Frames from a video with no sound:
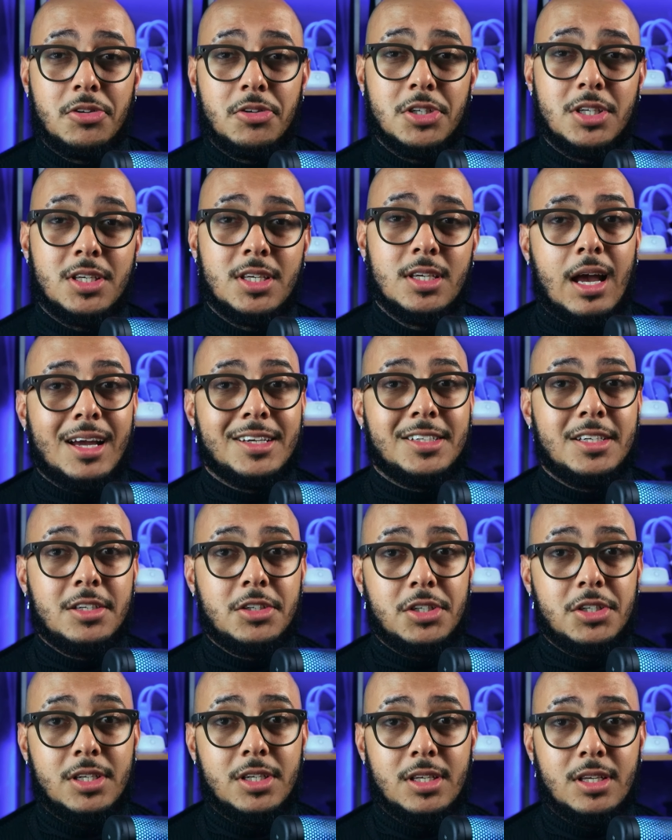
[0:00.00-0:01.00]
de que a
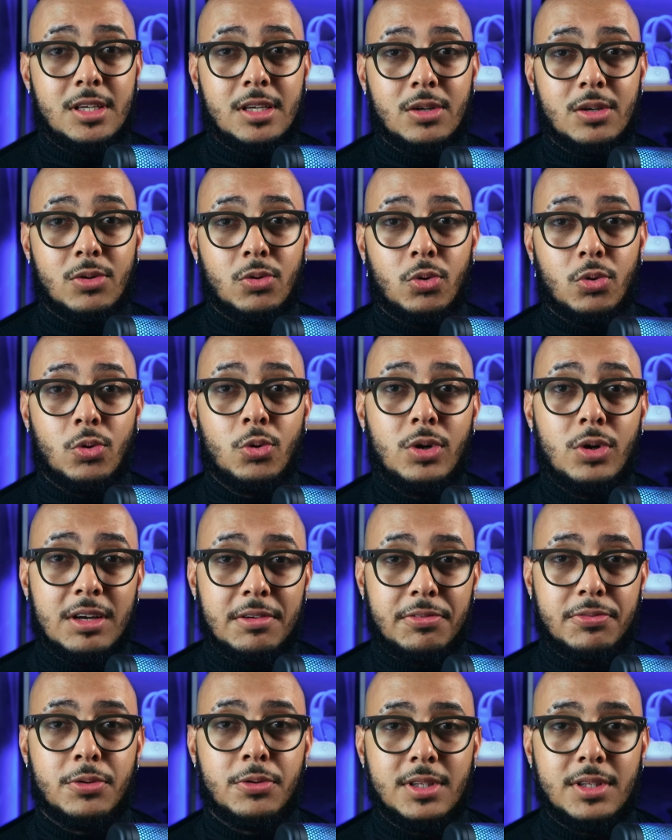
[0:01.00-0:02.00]
gente una
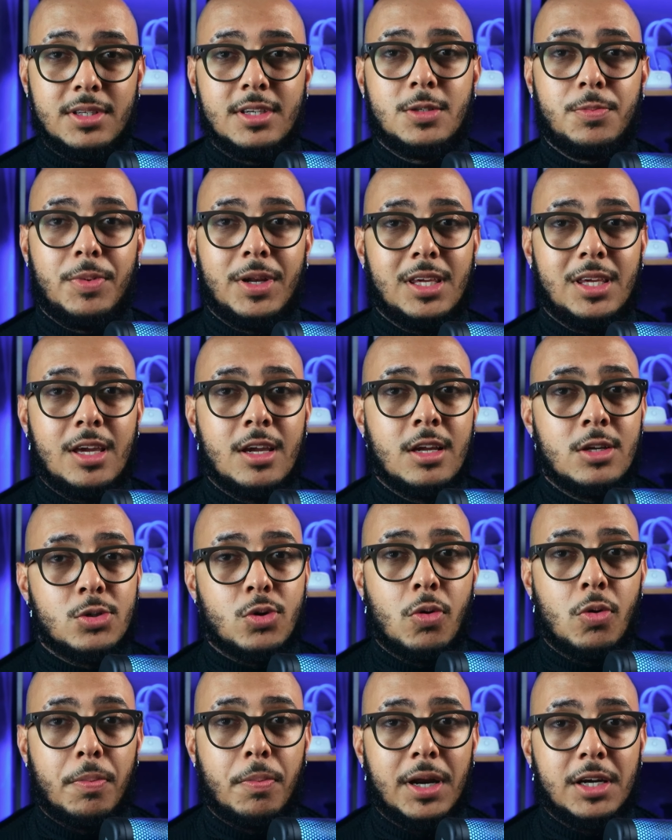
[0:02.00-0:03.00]
forças para que a gente
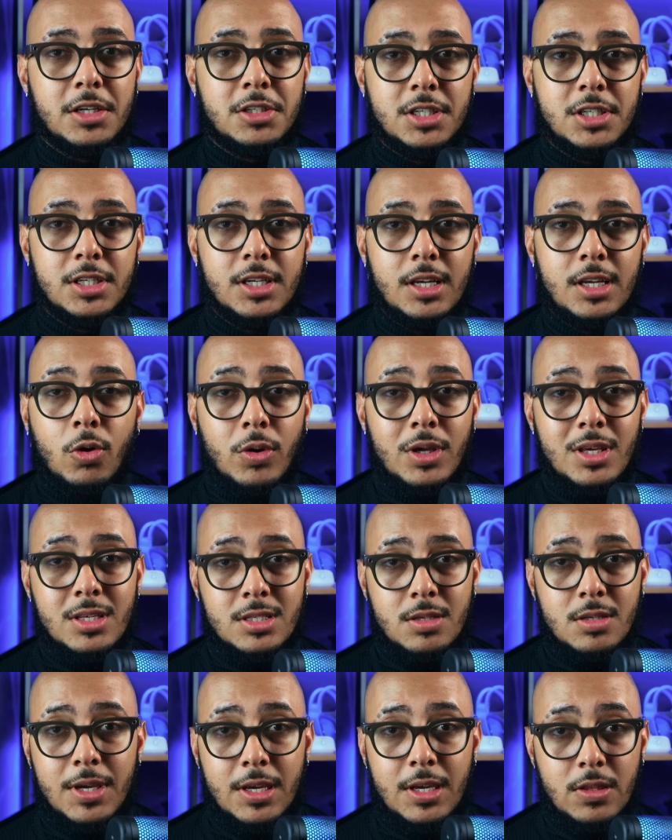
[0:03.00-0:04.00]
compartilhe
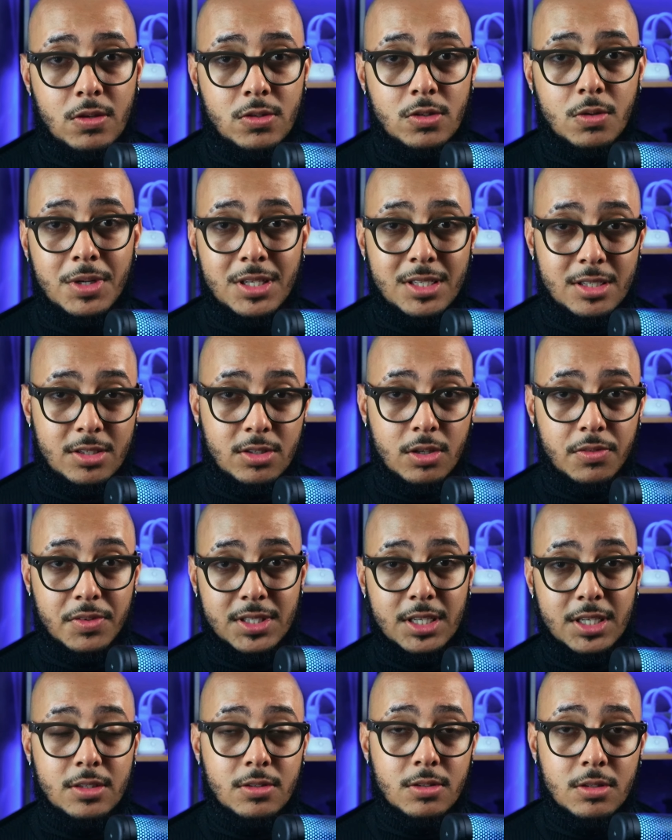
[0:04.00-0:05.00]
conhecimento sobre essas novas
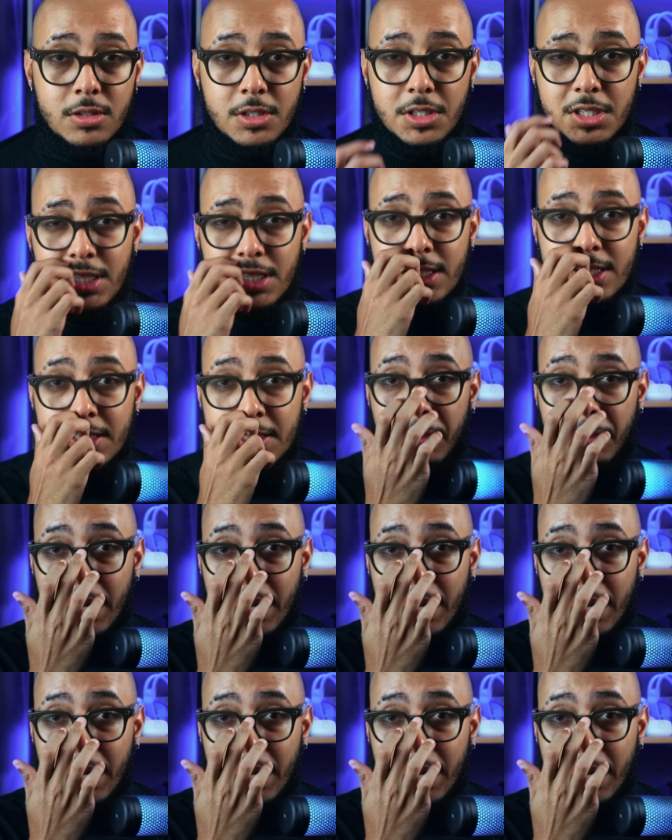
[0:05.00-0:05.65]
tecnologias,